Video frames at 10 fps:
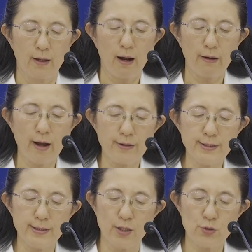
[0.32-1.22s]
二零二
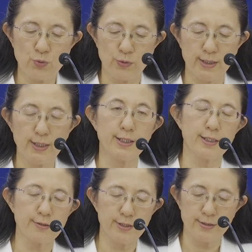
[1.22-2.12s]
四年暑期已
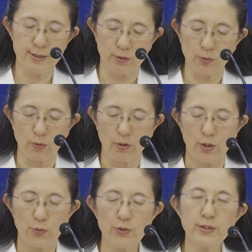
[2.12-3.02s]
正式启动，
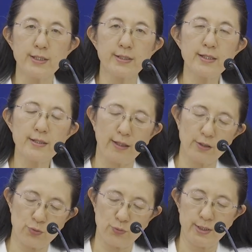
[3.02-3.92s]
预计今年
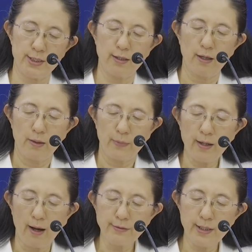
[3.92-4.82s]
的暑期，
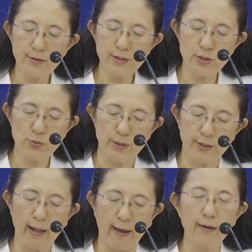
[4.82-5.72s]
民航将继续
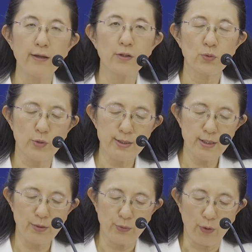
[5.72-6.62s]
迎来国
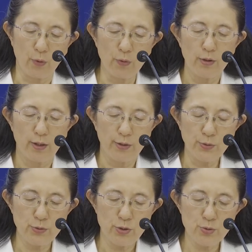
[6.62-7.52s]
际旅游、
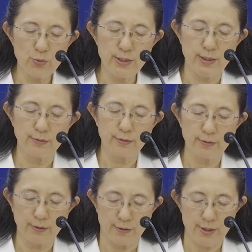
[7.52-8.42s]
留学出行
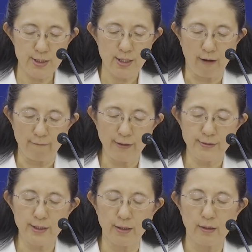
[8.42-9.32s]
等市场旺
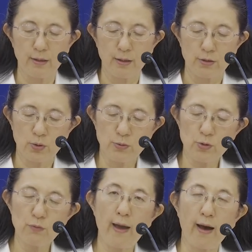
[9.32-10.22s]
季。从
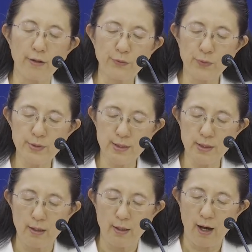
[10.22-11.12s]
中外航空公
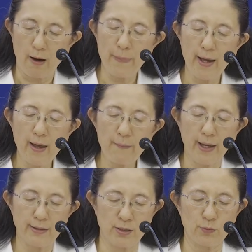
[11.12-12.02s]
司航班安
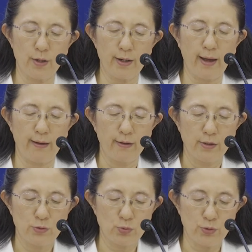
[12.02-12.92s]
排情况看，
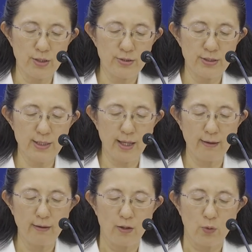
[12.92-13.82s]
暑运期
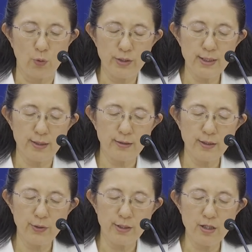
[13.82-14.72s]
间，国际
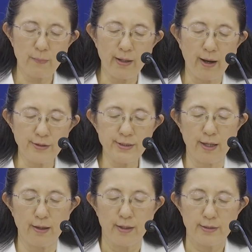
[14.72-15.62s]
客运热门航
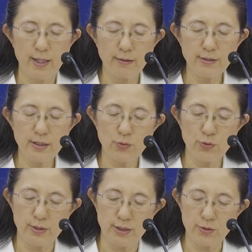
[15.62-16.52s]
线将继
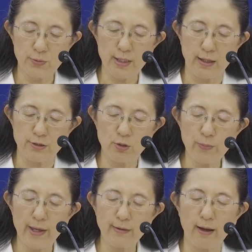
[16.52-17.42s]
续集中在周
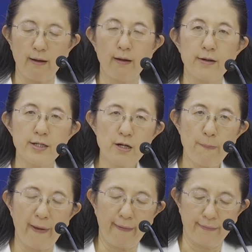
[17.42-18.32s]
边的日
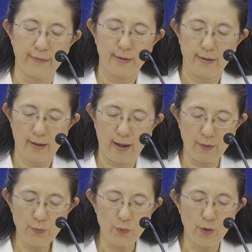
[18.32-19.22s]
本、
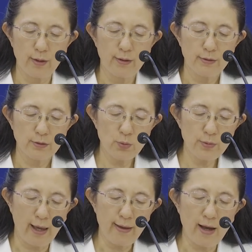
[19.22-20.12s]
韩国、
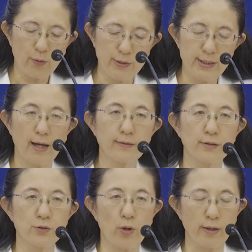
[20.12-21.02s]
东南亚国家
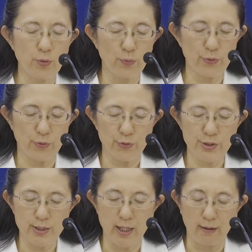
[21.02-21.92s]
等传统旅游
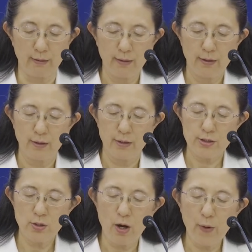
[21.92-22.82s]
市场。
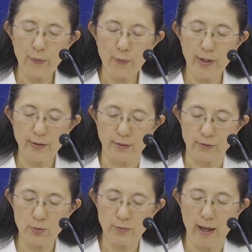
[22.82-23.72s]
受奥运会等
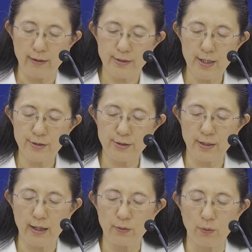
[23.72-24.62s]
重大赛事
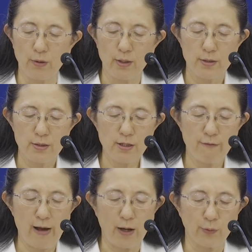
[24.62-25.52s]
带动，至
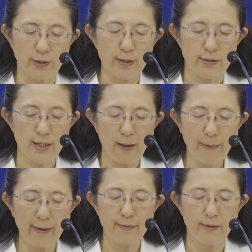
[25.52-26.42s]
法国的加
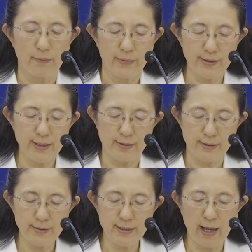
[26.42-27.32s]
班明显
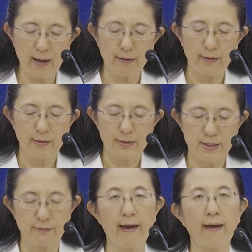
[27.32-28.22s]
增加。
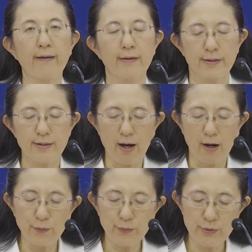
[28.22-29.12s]
此外，各
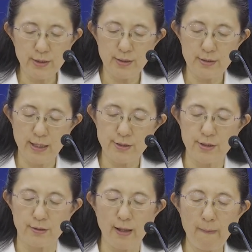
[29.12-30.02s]
航空公司在
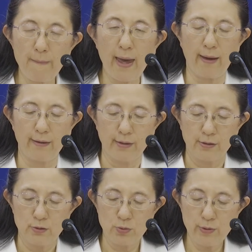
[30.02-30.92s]
至丹麦、
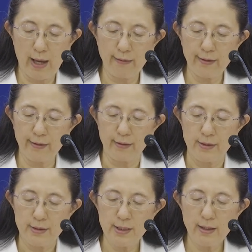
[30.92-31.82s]
匈牙利、
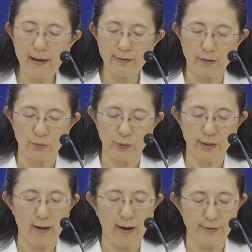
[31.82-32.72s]
希腊等国
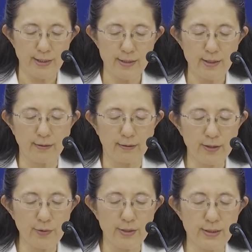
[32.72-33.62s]
的航线上的
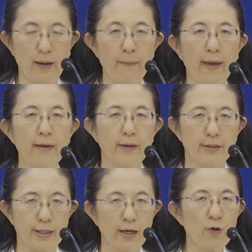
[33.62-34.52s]
客运加班
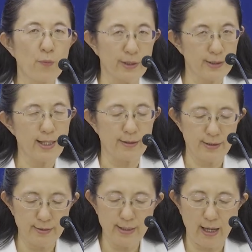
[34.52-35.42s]
也有明显
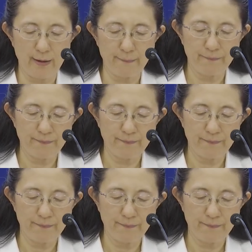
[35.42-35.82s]
增加。